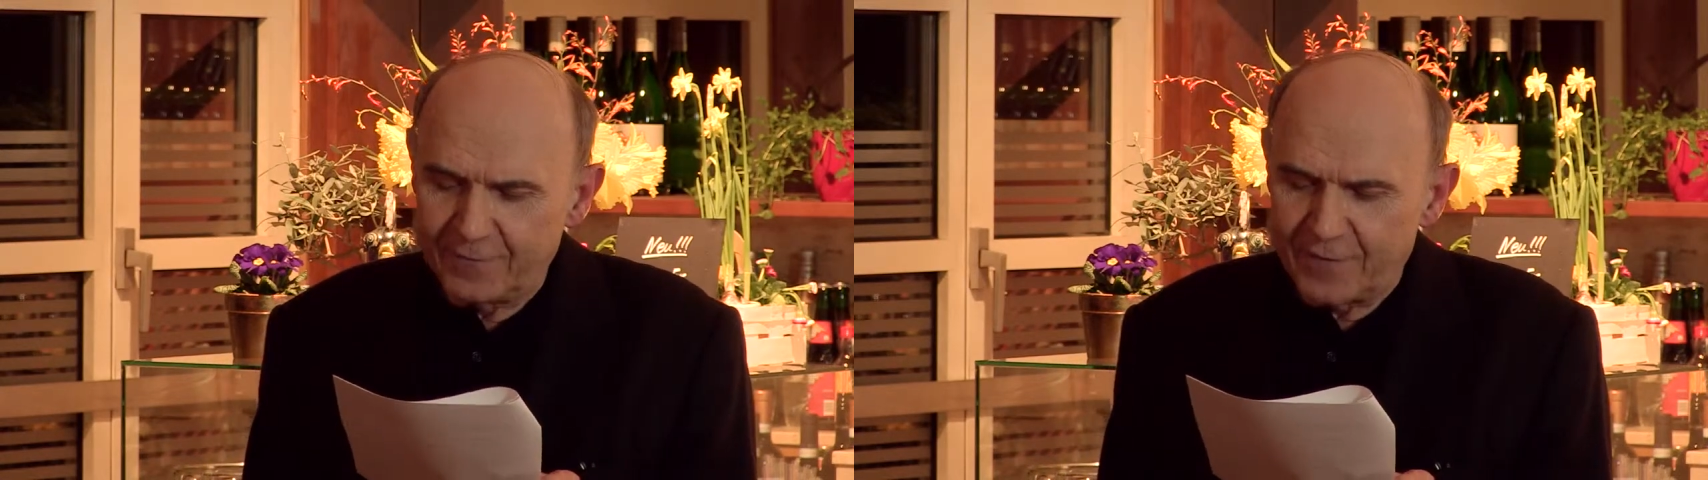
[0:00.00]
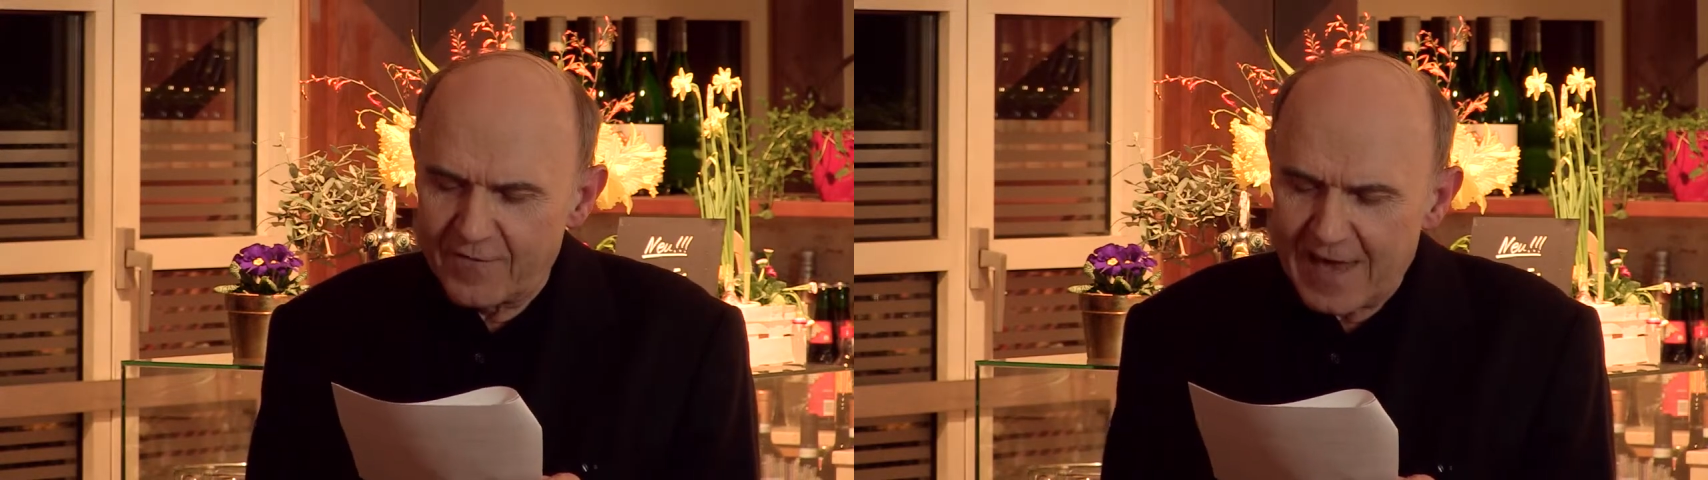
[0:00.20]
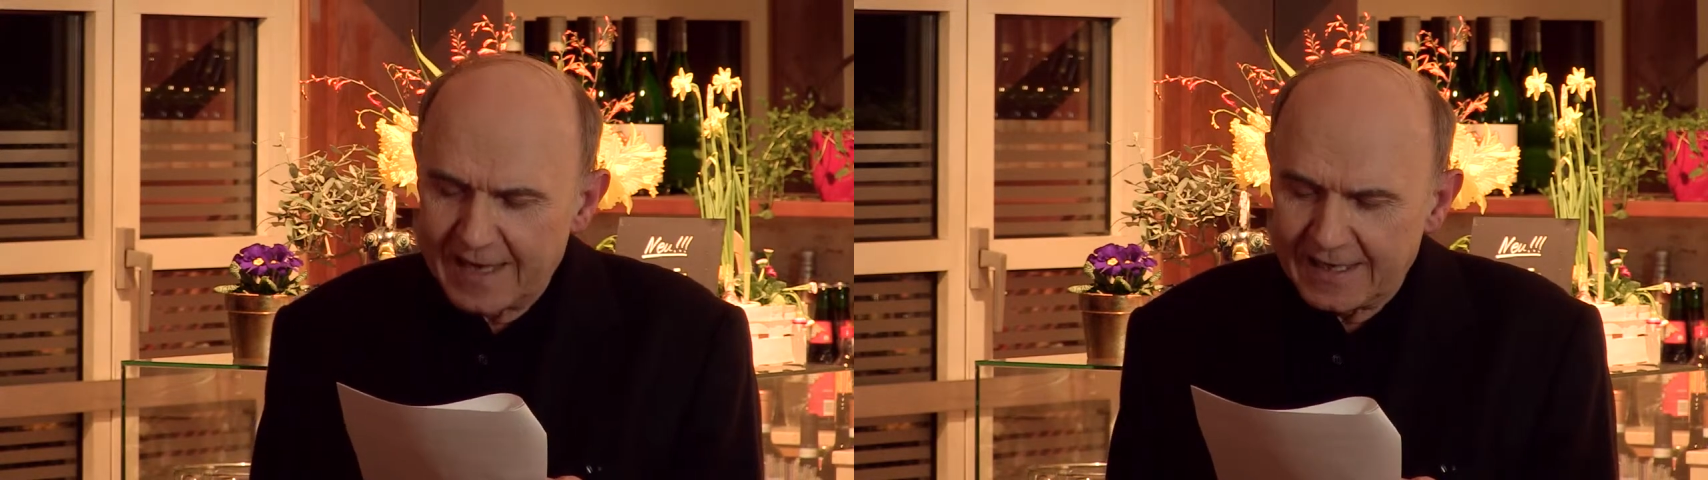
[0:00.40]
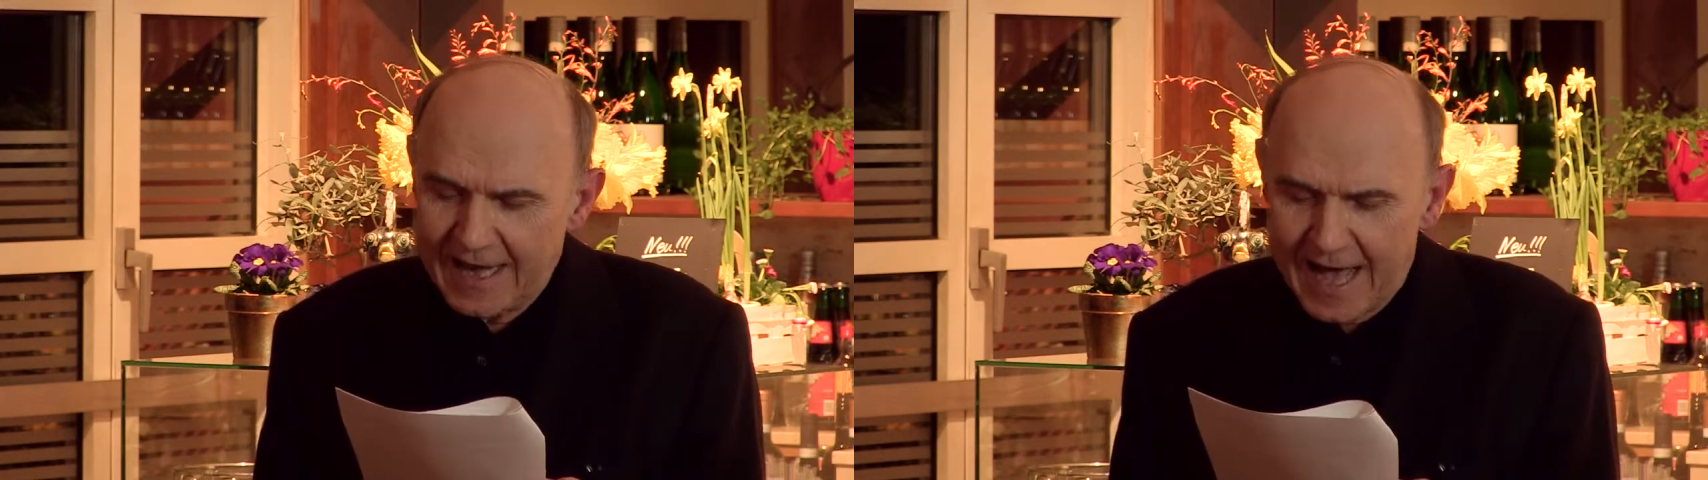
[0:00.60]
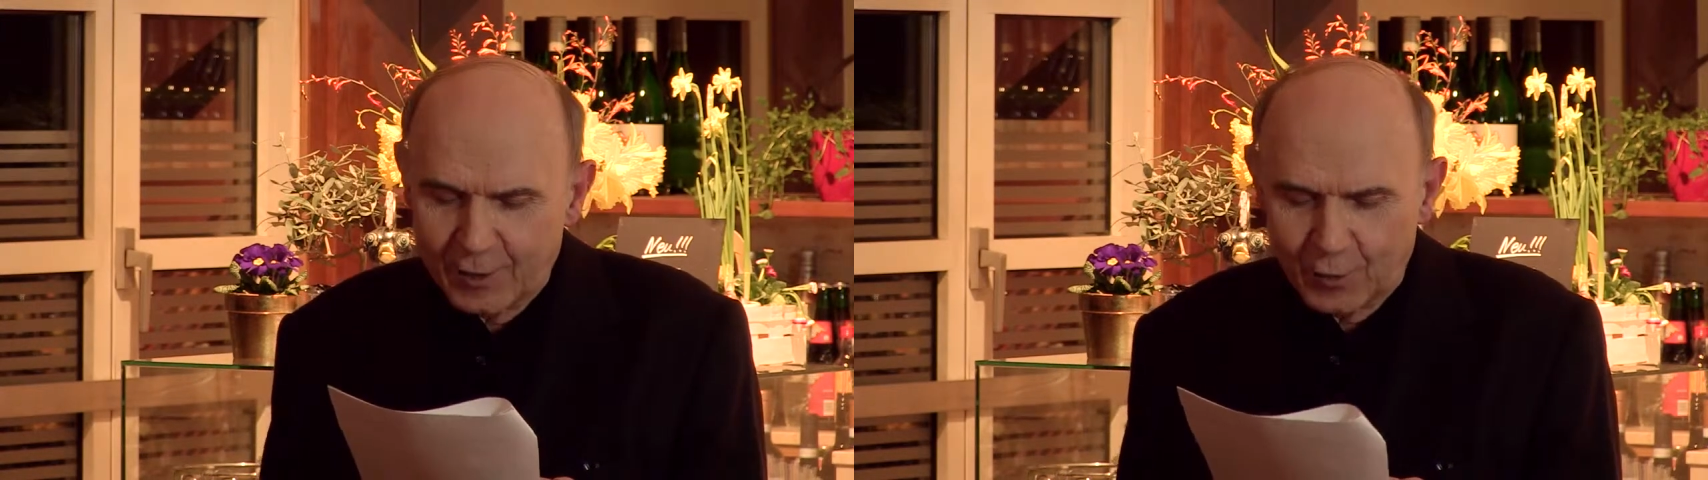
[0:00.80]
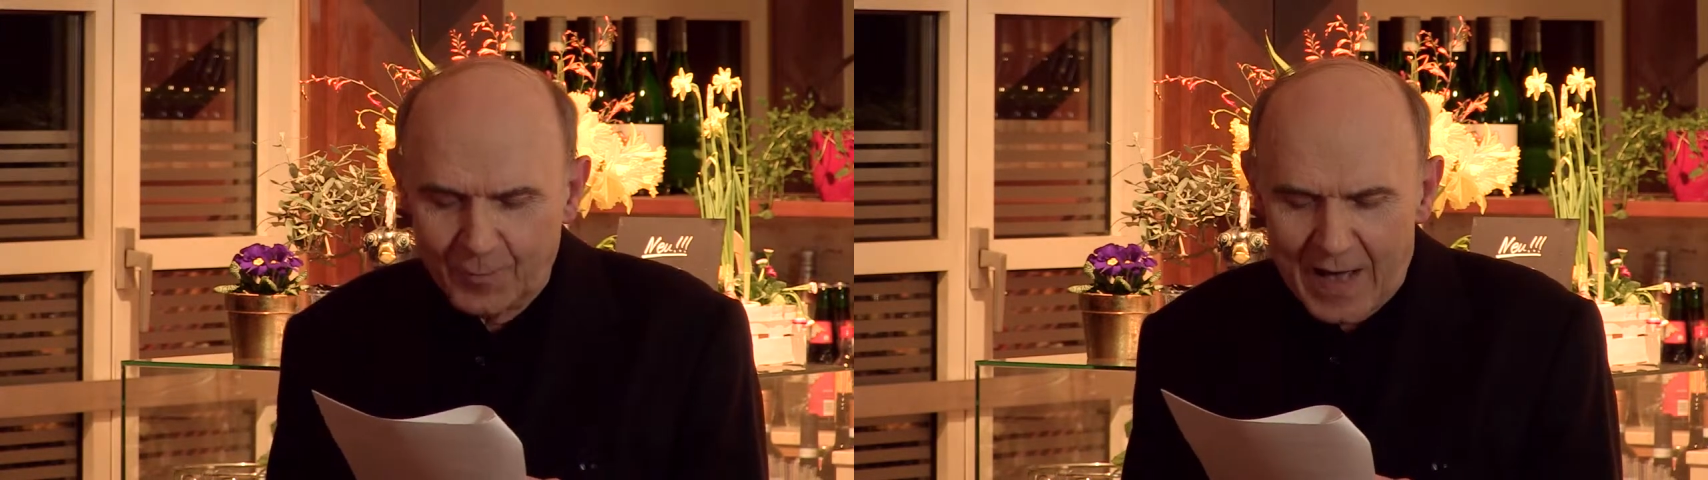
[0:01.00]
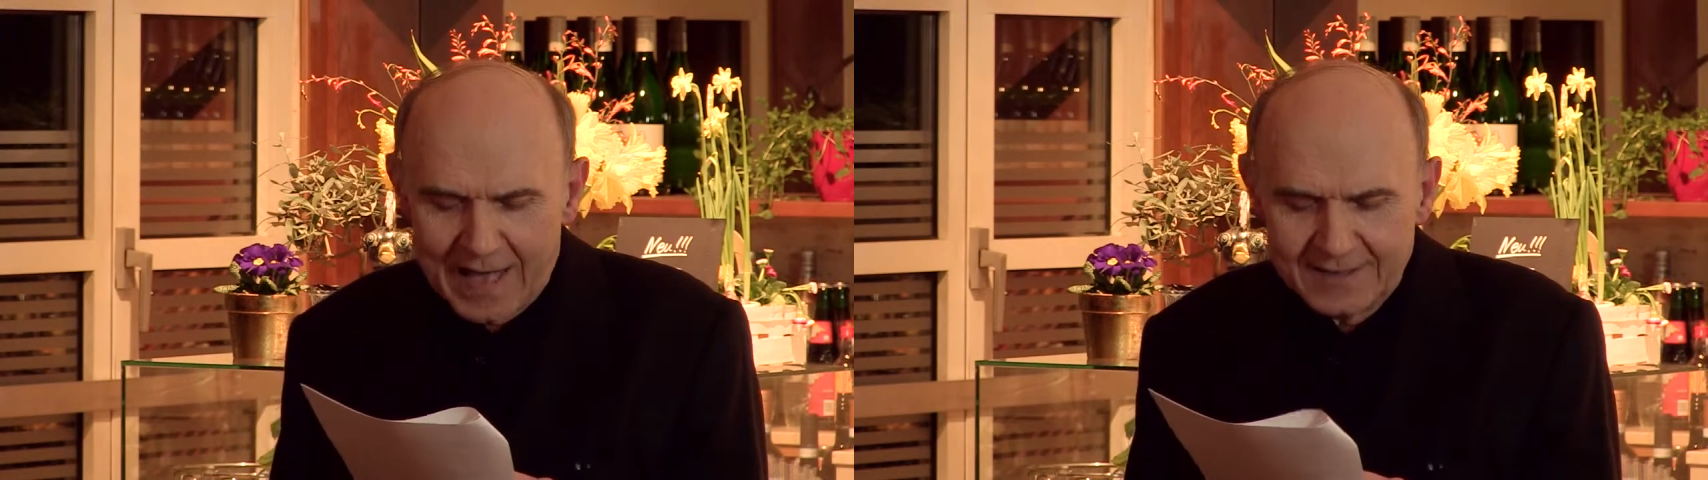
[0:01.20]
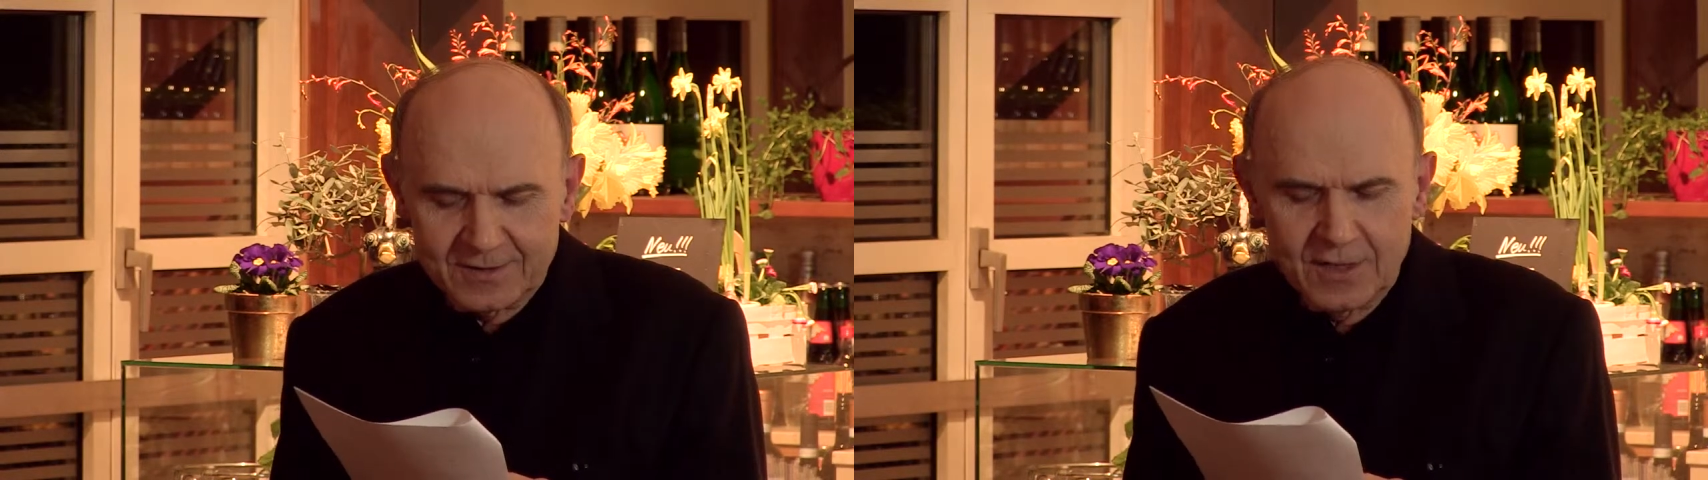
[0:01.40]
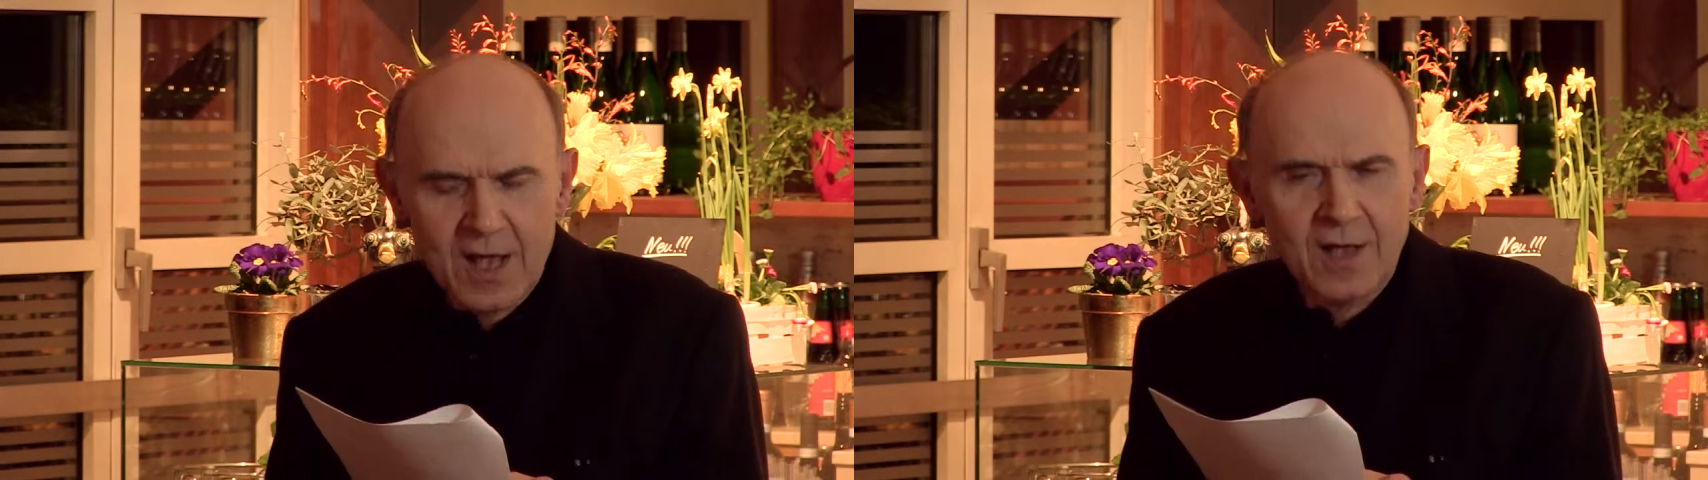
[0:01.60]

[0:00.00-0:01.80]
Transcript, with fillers: verwegenen Akrobaten,